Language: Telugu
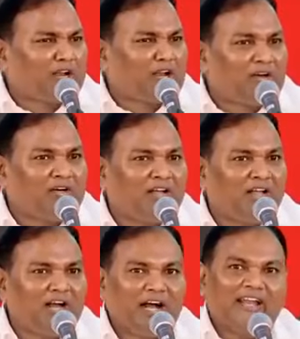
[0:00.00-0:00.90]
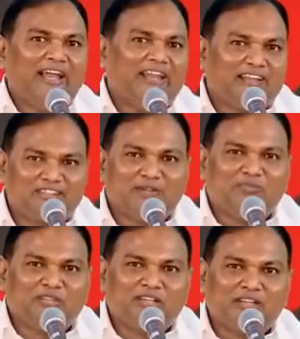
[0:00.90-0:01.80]
ఉన్నాం అని ఆయనకి
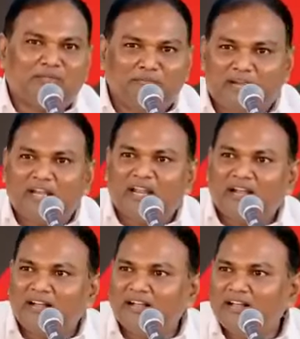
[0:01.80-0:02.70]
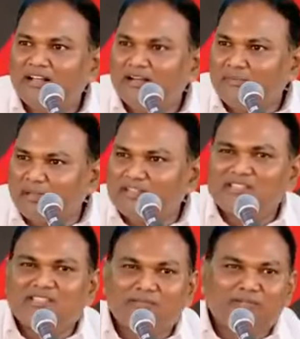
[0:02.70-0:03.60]
చెప్తే బిడ్లరా
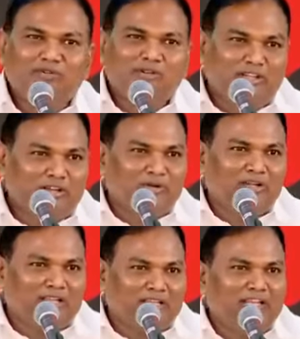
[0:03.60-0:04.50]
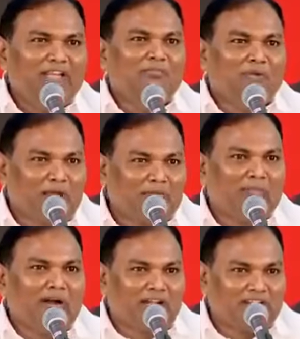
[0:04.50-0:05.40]
మతిస్థిమితో లేనోడికి ఎన్ని ప్రేమ
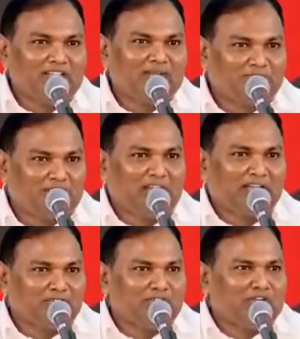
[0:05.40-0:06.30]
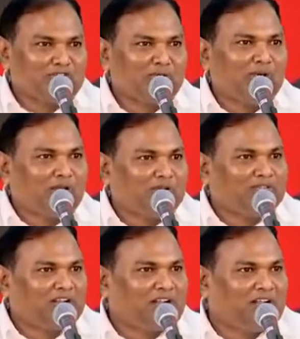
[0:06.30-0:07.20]
మాటలు చెప్తే అర్థం
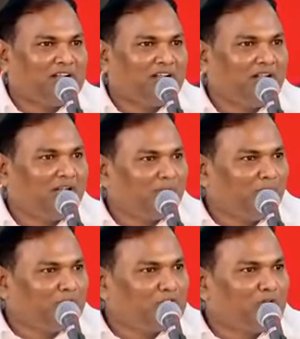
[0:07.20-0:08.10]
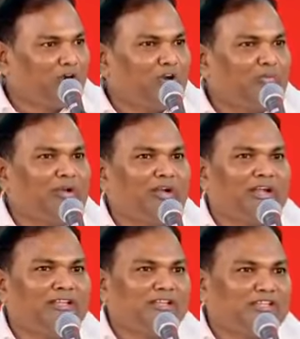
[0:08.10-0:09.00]
చేసుకోగలుగుతాడు భోజనం కడుపు
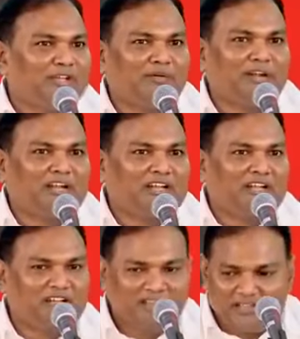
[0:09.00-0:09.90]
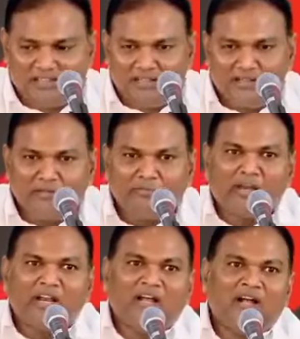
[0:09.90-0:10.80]
నిండా చేసేవాడట
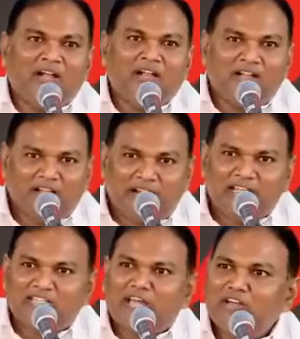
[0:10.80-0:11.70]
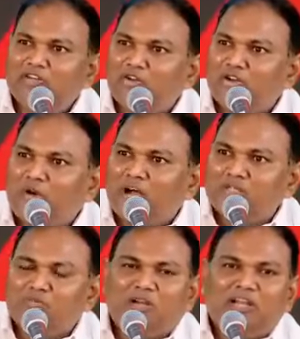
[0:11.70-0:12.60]
మరలా ఆ శానిటోరియం
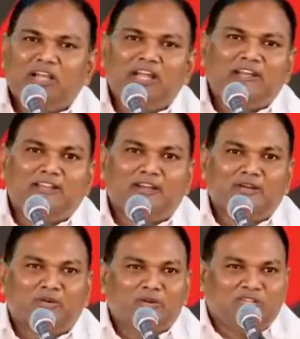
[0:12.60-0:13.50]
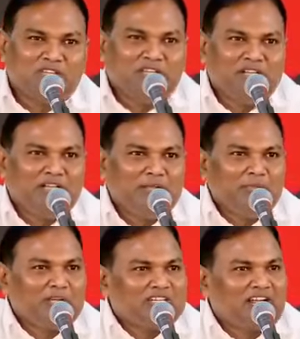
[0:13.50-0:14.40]
హాస్పిటల్ గేట్ దగ్గరకు వచ్చి
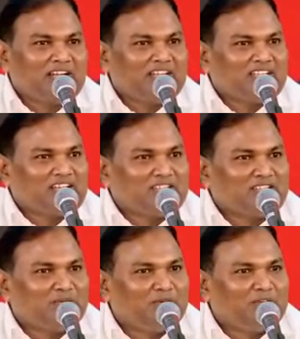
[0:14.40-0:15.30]
భిక్షాటం చేస్తాడు